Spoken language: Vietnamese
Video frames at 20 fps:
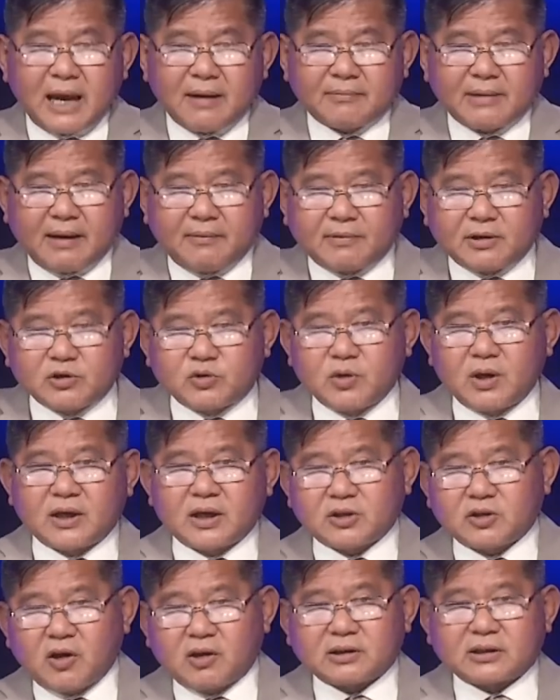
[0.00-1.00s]
dám làm cái chuyện
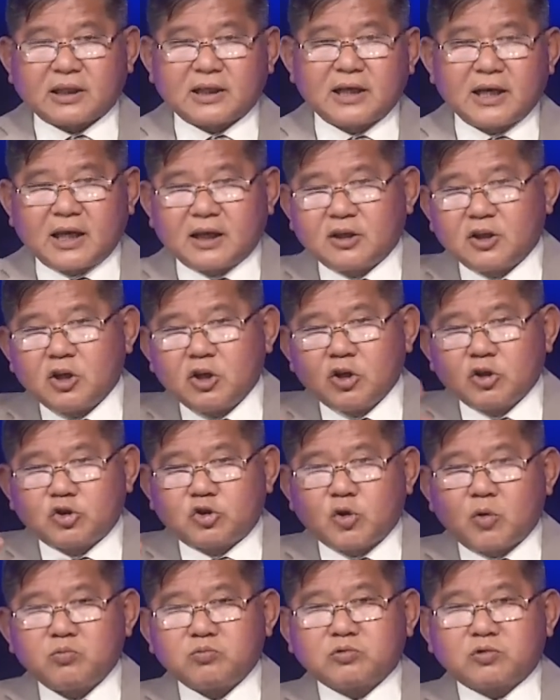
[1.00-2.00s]
là cho người thấy là
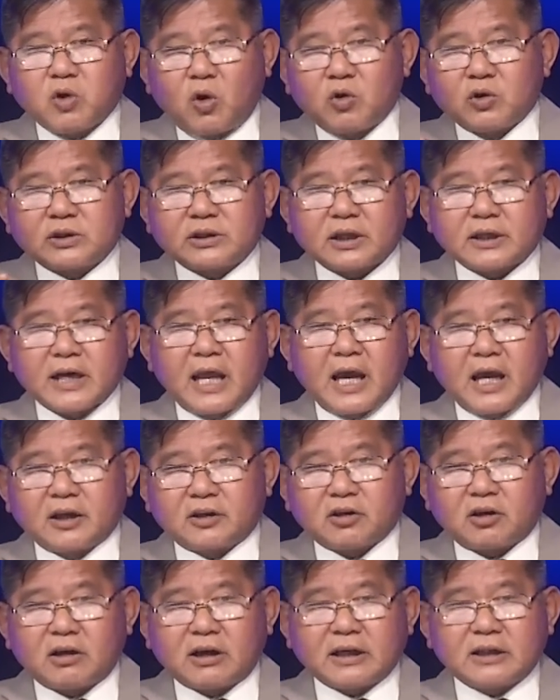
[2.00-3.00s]
chúng tôi sẽ để
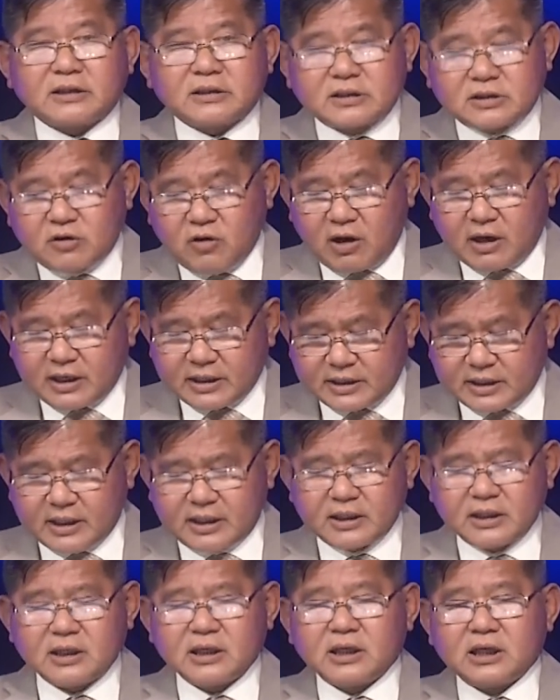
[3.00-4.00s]
cho cái gọi là
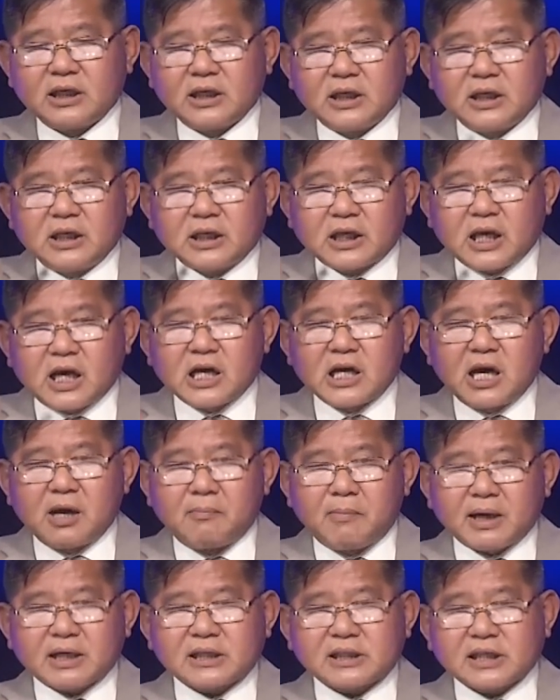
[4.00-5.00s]
gì cái người
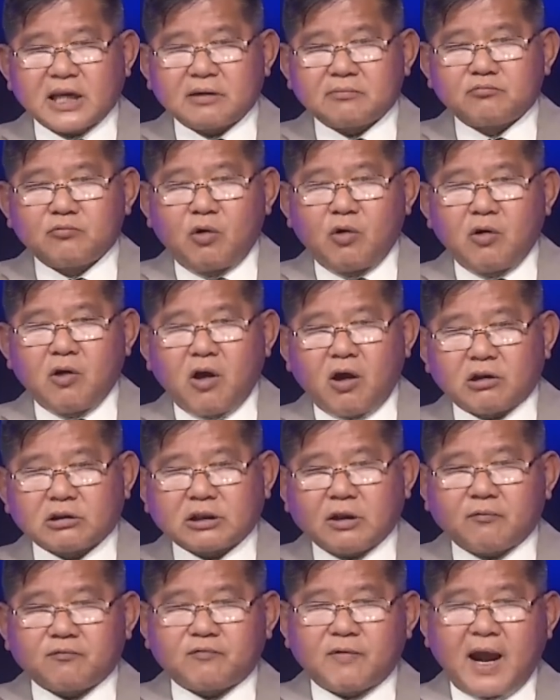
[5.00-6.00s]
mắt xanh mũi ló
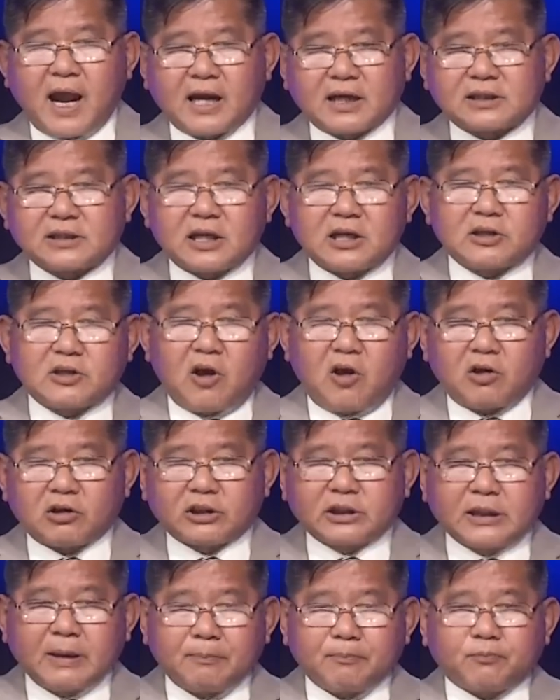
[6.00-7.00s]
tóc vàng sợi nhỏ
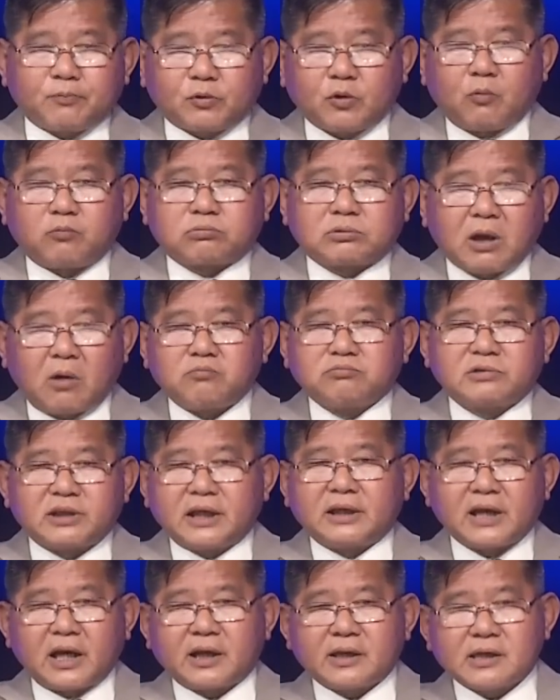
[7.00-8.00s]
tiếp tục thống
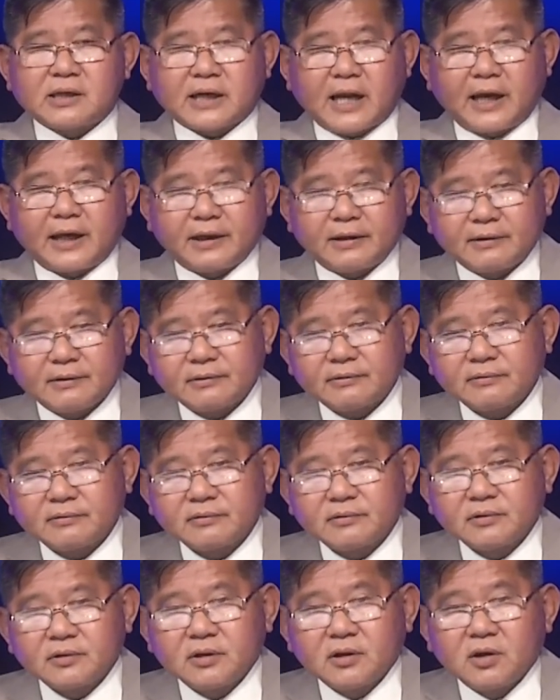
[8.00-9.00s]
trị đất nước này
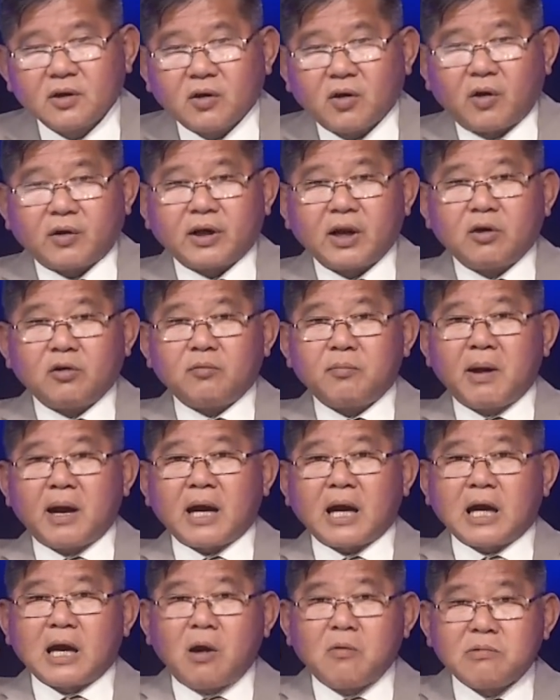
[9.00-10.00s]
còn nếu mà
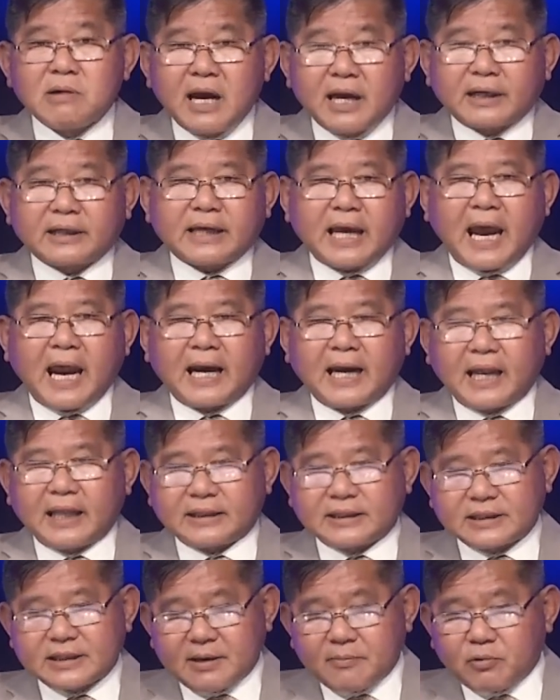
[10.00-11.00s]
không ngăn cản lại
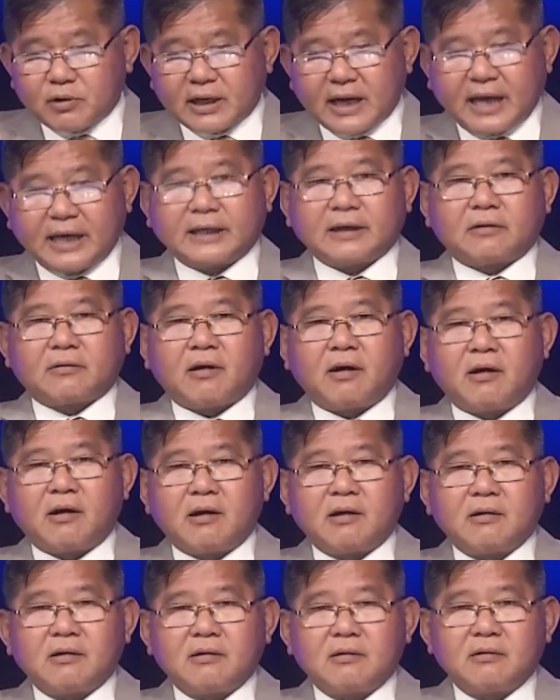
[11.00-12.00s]
thì sẽ một ngày nào đó